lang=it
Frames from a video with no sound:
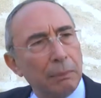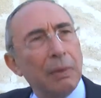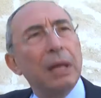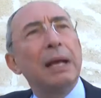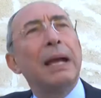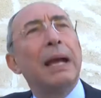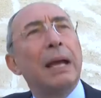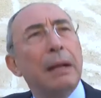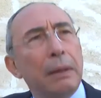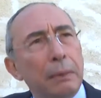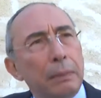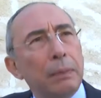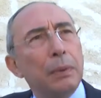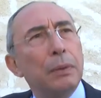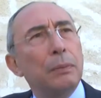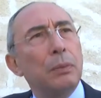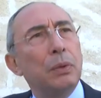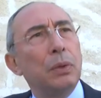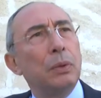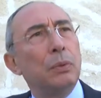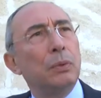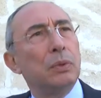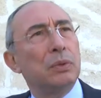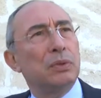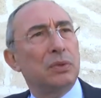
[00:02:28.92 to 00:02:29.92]
magari
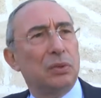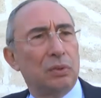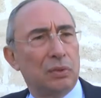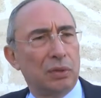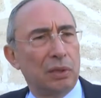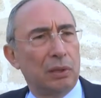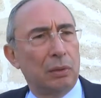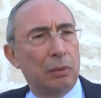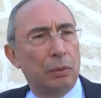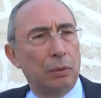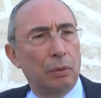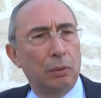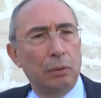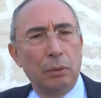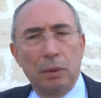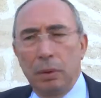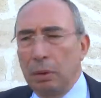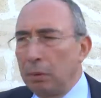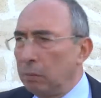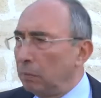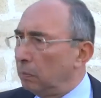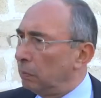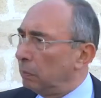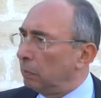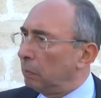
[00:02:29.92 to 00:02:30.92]
proprio in questo settore.
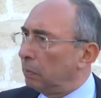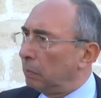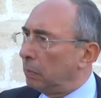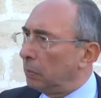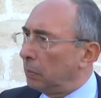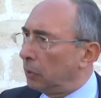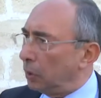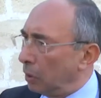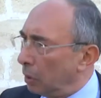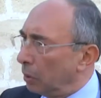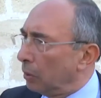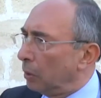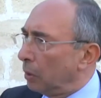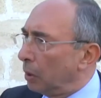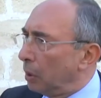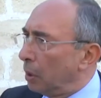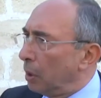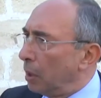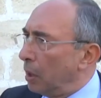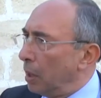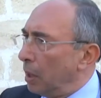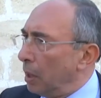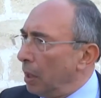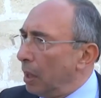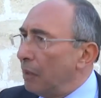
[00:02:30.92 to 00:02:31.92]
No?
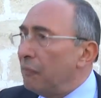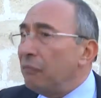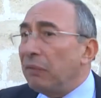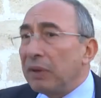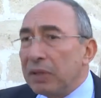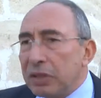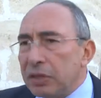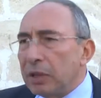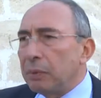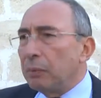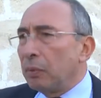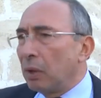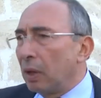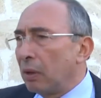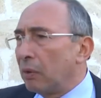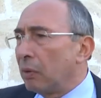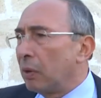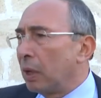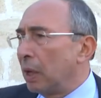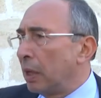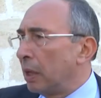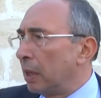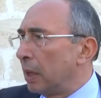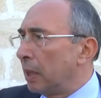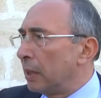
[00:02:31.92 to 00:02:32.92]
e facciamo
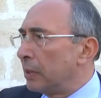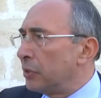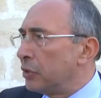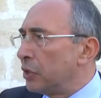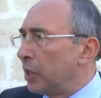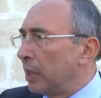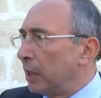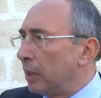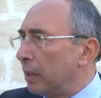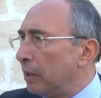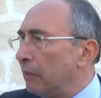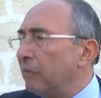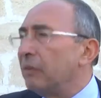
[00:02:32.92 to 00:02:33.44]
lavorare la gente,